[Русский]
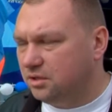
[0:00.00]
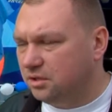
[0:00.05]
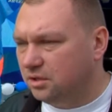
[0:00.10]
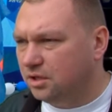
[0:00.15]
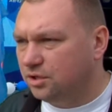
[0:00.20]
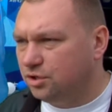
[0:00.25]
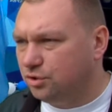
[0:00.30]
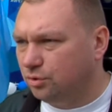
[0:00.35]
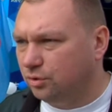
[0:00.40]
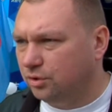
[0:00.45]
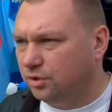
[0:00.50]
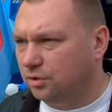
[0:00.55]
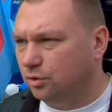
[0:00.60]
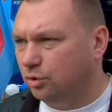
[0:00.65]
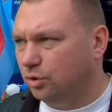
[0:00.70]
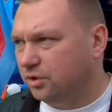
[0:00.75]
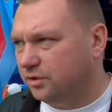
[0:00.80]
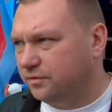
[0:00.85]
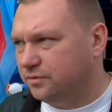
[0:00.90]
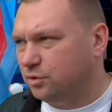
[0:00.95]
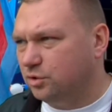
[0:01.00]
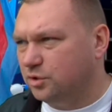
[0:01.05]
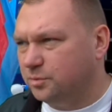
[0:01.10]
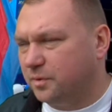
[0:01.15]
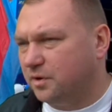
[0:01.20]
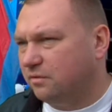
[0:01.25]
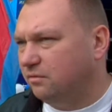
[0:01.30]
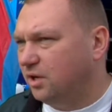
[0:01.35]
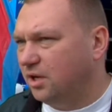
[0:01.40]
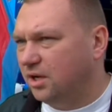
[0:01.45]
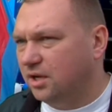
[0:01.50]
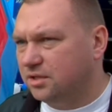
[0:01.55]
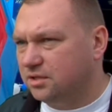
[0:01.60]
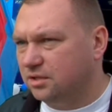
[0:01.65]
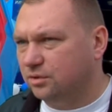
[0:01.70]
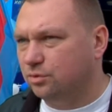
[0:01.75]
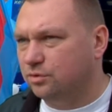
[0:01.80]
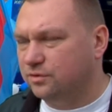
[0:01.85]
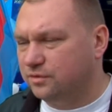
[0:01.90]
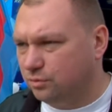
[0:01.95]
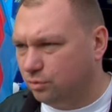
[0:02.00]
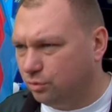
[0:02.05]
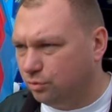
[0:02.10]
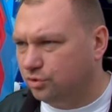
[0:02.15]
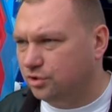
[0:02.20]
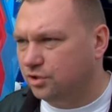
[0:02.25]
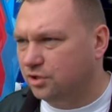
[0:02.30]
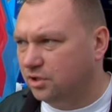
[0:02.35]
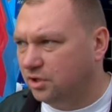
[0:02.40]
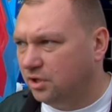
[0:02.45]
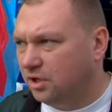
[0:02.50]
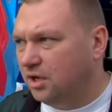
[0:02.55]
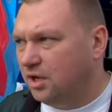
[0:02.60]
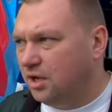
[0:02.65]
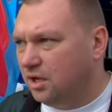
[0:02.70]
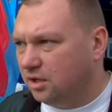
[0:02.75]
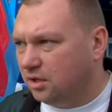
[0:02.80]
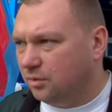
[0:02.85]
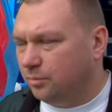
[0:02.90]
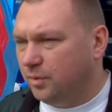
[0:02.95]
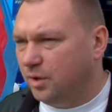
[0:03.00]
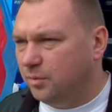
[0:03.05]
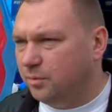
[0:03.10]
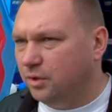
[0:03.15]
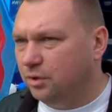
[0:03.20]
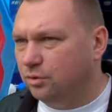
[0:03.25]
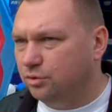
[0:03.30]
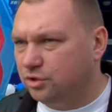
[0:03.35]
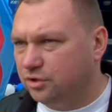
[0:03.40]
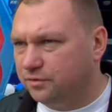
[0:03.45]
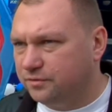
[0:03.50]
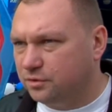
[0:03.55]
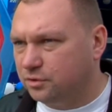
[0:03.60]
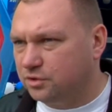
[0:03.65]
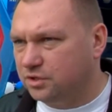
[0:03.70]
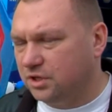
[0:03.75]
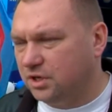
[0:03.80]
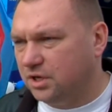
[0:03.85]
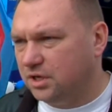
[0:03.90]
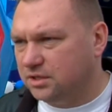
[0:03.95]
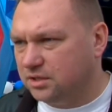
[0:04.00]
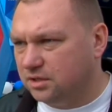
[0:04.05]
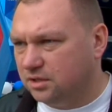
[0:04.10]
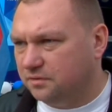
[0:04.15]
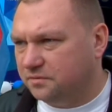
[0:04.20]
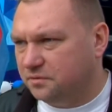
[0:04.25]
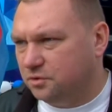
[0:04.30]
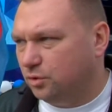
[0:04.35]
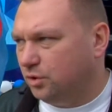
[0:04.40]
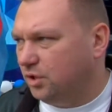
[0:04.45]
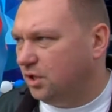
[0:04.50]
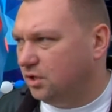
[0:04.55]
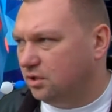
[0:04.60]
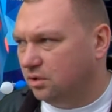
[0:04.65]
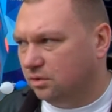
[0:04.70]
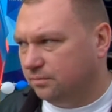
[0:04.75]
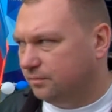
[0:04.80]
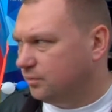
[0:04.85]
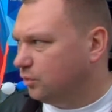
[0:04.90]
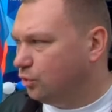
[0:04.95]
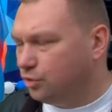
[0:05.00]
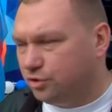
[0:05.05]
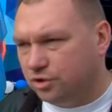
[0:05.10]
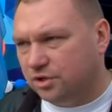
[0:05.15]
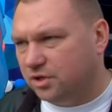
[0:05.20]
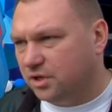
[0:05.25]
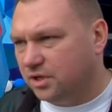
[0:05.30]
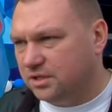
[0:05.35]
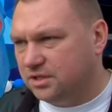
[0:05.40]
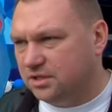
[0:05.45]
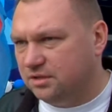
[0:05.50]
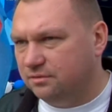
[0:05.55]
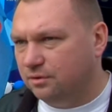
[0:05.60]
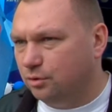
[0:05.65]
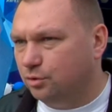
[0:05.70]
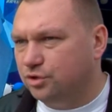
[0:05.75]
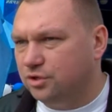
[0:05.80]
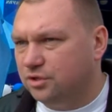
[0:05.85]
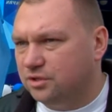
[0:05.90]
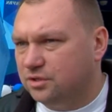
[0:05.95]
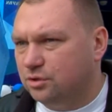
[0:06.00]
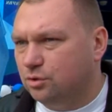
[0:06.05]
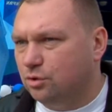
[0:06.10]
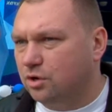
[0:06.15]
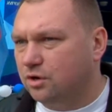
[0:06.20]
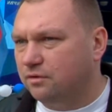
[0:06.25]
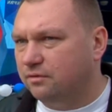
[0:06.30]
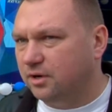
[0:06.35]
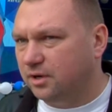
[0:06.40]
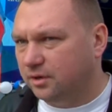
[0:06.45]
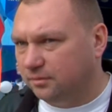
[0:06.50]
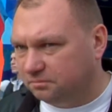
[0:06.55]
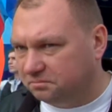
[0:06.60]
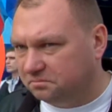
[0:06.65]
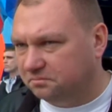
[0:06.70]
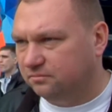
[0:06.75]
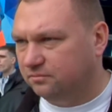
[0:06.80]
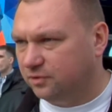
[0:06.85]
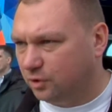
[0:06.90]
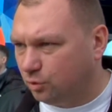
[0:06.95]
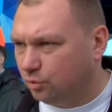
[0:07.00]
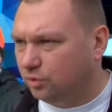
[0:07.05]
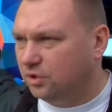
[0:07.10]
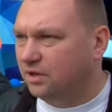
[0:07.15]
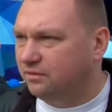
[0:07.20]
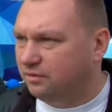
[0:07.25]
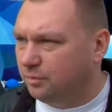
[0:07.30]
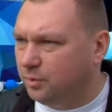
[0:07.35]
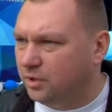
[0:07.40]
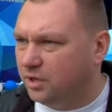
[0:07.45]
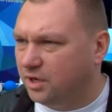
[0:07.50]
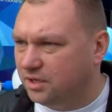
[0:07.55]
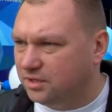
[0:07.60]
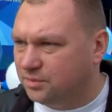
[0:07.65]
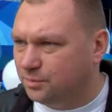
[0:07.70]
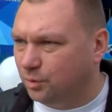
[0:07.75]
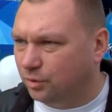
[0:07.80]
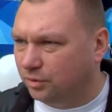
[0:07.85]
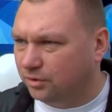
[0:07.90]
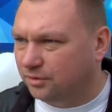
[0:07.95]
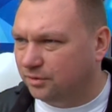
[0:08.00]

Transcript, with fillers: недочеты, но это все исправляется, то есть все уже, там, мебель уже все заказано, все едет, очень красиво, очень здорово, Воркута выбирает спорт.